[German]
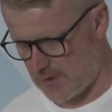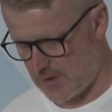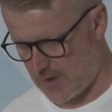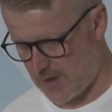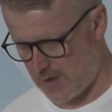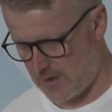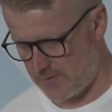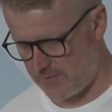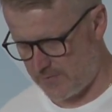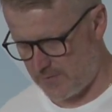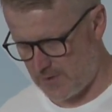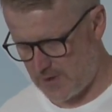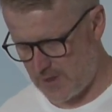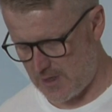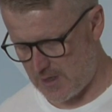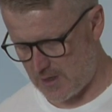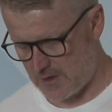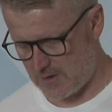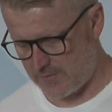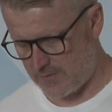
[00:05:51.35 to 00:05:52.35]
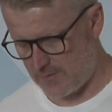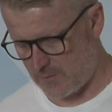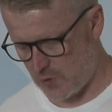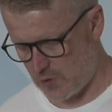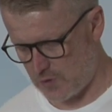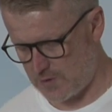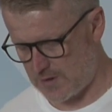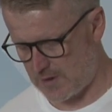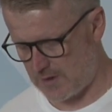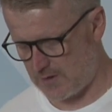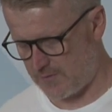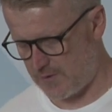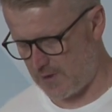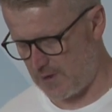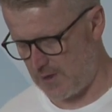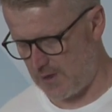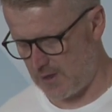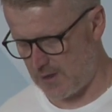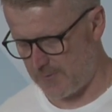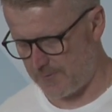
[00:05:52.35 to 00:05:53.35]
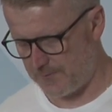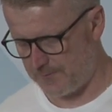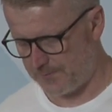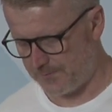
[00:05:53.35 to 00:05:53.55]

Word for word: eine für dich, eine für Mose, eine für Lia.